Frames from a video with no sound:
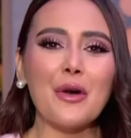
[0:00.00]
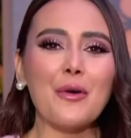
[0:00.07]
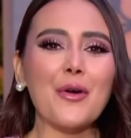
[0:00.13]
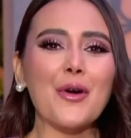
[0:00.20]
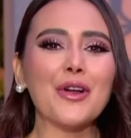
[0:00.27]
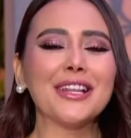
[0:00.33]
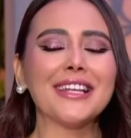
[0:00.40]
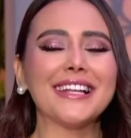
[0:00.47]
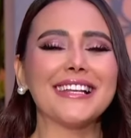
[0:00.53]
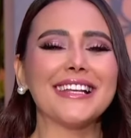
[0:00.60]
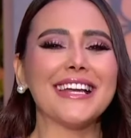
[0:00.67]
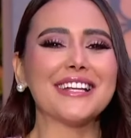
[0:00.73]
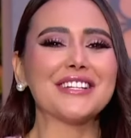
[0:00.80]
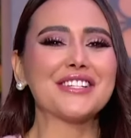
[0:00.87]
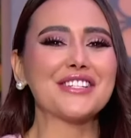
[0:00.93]
وكنا
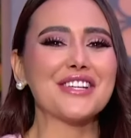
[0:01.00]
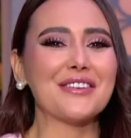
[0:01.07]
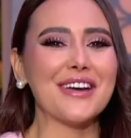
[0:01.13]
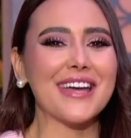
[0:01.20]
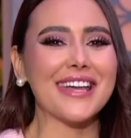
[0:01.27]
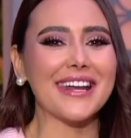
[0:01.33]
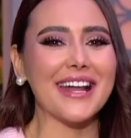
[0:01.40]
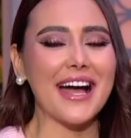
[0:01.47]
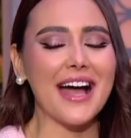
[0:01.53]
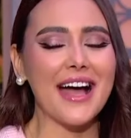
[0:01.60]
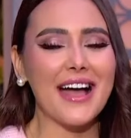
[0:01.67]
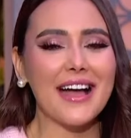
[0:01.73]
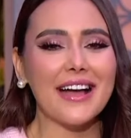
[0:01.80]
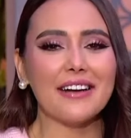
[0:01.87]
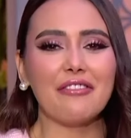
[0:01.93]
نلاقي الشوارع
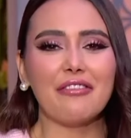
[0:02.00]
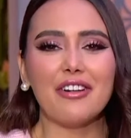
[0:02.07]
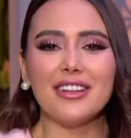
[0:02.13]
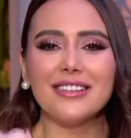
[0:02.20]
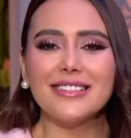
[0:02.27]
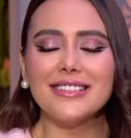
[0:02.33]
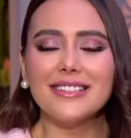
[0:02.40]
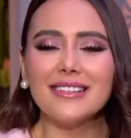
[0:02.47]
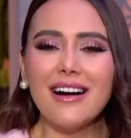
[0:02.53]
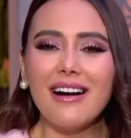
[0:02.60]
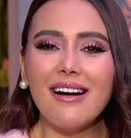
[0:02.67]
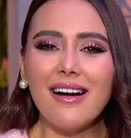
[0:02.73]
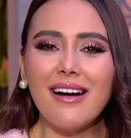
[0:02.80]
فاضيه